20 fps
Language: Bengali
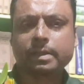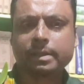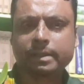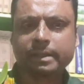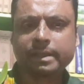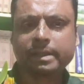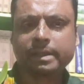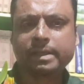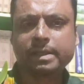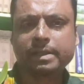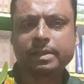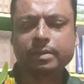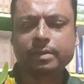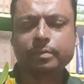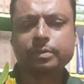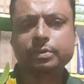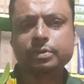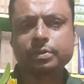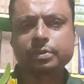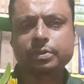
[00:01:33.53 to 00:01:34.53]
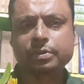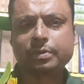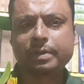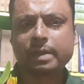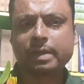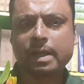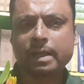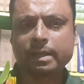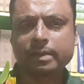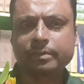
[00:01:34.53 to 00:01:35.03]
দেখিয়ে দেব যদিও
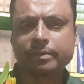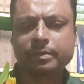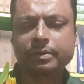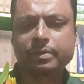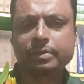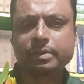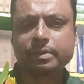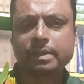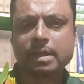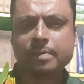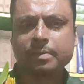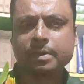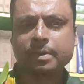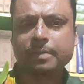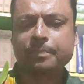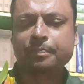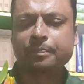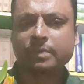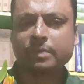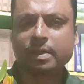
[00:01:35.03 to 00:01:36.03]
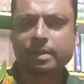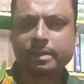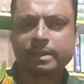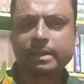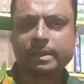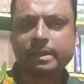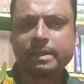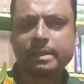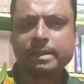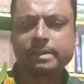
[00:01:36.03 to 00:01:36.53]
এর আগের ভিডিওতে আমি
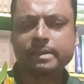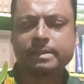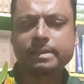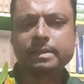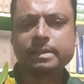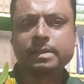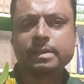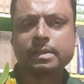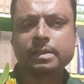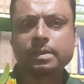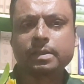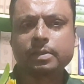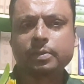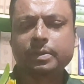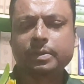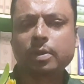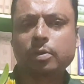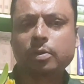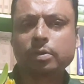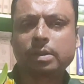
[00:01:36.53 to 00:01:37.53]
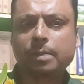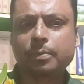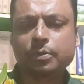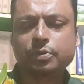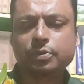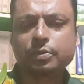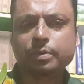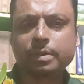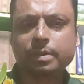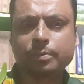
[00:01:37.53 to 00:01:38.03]
দেখিয়েছি তো এটা কথা
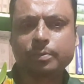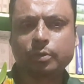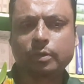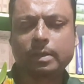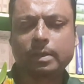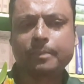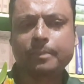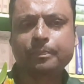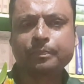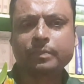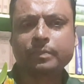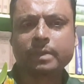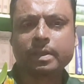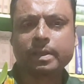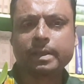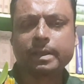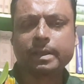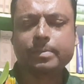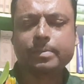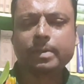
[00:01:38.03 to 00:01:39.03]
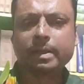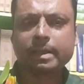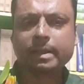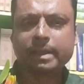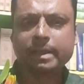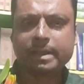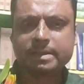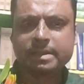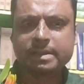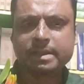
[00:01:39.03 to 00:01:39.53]
প্রসঙ্গে বললাম এবার
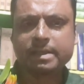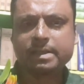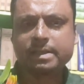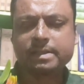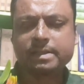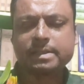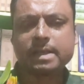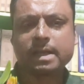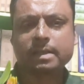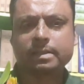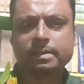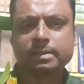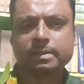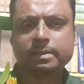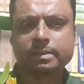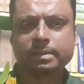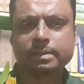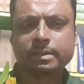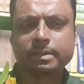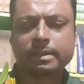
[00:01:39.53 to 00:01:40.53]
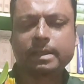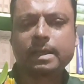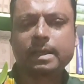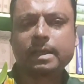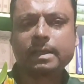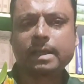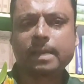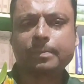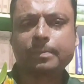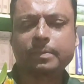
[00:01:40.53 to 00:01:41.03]
এই যে রেজাল্ট
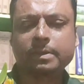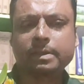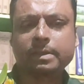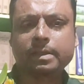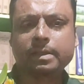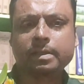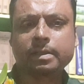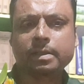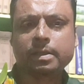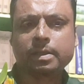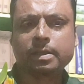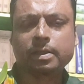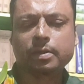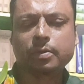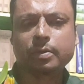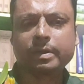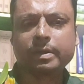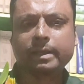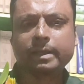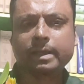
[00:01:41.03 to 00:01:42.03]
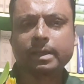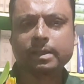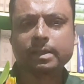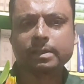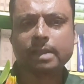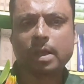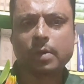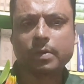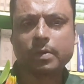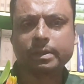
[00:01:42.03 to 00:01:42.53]
এখানে আপনাদের অনেকের একটা
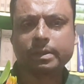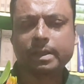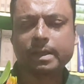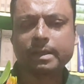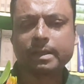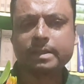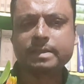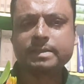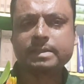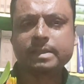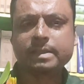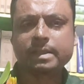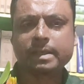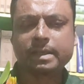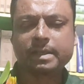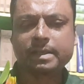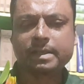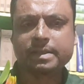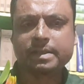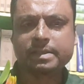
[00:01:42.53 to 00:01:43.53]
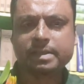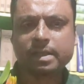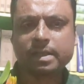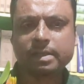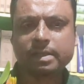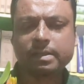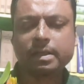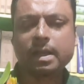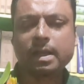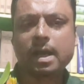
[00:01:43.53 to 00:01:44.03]
ধারণা থাকে যে এই
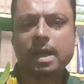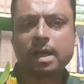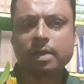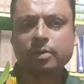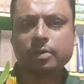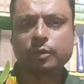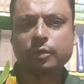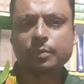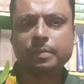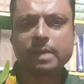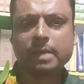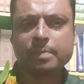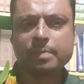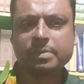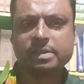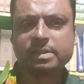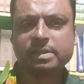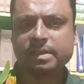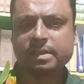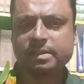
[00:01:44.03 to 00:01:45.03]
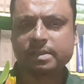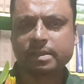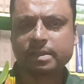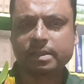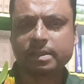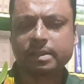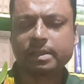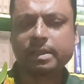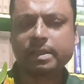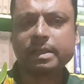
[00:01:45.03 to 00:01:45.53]
রেজাল্টের হার্ড কপি আমি স্টাডি
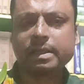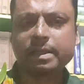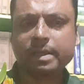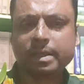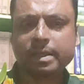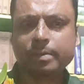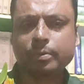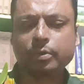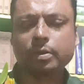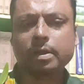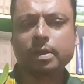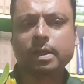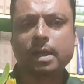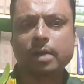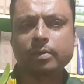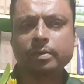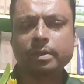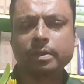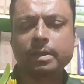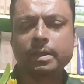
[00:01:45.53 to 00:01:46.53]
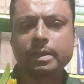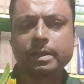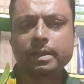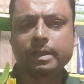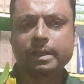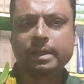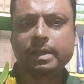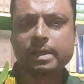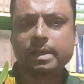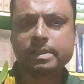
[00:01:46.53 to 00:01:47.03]
সেন্টার থেকে নেব না কারণ
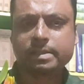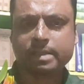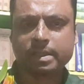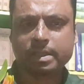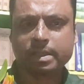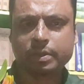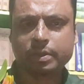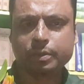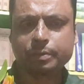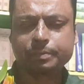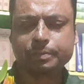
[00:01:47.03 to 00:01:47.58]
এটা যেহেতু